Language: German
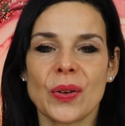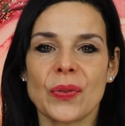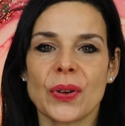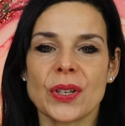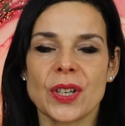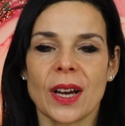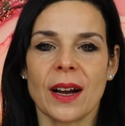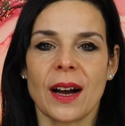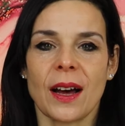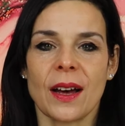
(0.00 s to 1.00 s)
von
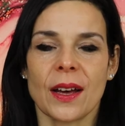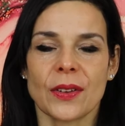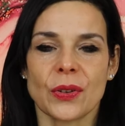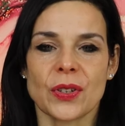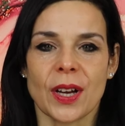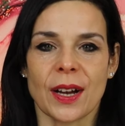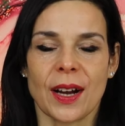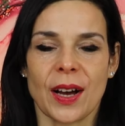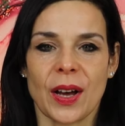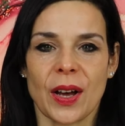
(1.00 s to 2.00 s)
Chakra zu
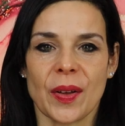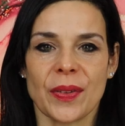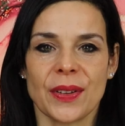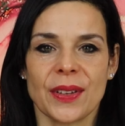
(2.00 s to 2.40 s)
Chakra,